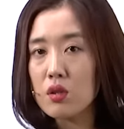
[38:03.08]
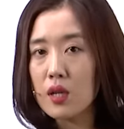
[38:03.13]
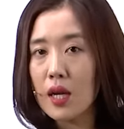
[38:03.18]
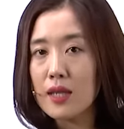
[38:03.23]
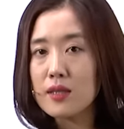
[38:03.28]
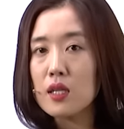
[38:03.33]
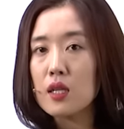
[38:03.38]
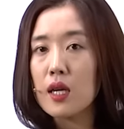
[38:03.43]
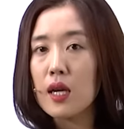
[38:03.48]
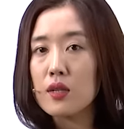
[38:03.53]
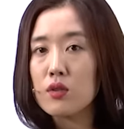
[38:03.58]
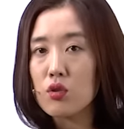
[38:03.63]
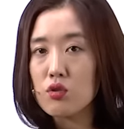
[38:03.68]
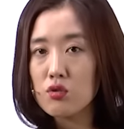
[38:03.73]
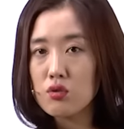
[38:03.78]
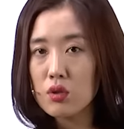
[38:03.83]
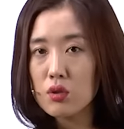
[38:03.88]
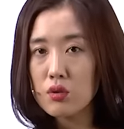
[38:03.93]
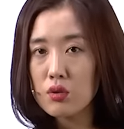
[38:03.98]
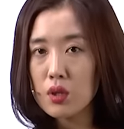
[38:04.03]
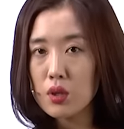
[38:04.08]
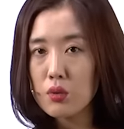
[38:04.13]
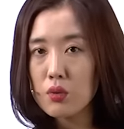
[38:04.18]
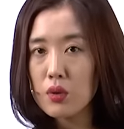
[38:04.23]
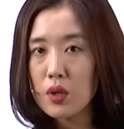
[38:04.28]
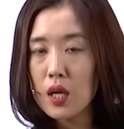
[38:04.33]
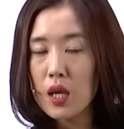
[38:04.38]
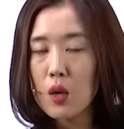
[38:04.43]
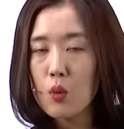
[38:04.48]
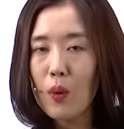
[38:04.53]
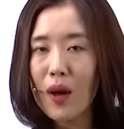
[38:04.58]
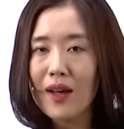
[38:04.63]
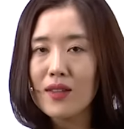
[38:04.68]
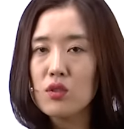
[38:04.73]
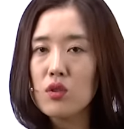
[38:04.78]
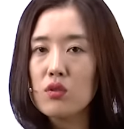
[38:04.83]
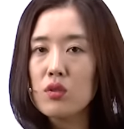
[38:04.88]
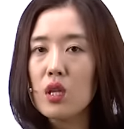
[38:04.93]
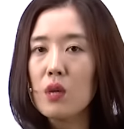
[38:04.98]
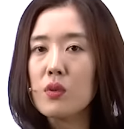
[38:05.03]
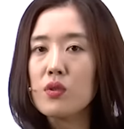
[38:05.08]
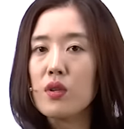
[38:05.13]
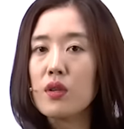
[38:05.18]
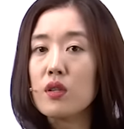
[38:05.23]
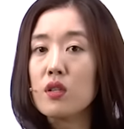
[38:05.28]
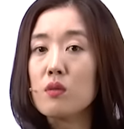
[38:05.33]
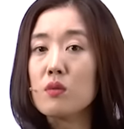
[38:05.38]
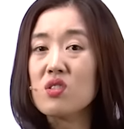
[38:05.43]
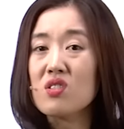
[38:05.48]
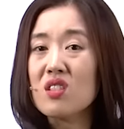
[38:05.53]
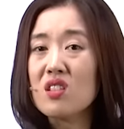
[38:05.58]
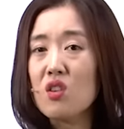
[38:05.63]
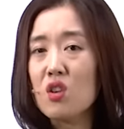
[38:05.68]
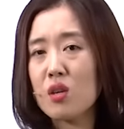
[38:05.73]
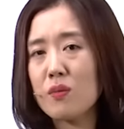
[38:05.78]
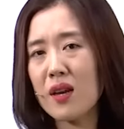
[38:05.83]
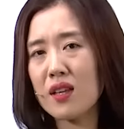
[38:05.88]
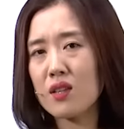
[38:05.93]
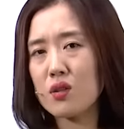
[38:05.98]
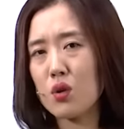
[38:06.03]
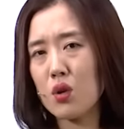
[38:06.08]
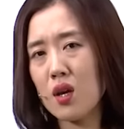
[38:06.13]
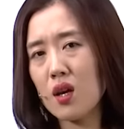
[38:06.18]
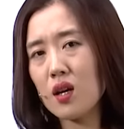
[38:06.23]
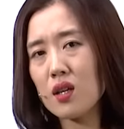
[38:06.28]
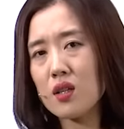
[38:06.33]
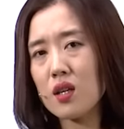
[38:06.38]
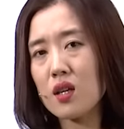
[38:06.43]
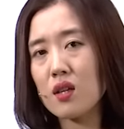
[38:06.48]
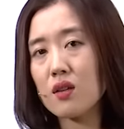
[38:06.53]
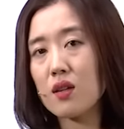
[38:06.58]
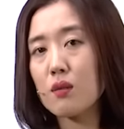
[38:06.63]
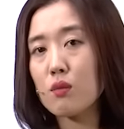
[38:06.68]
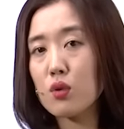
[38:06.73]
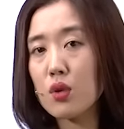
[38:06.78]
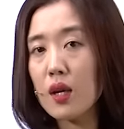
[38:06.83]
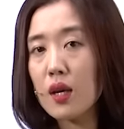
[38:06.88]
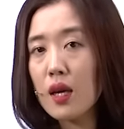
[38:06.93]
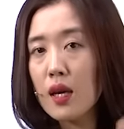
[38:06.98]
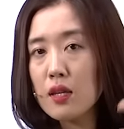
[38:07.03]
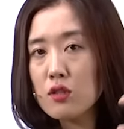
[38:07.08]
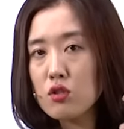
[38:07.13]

걸 가장 강력 추천드리고 와전되면서 읽으면 실력이 많이 퇴화가 되기 때문에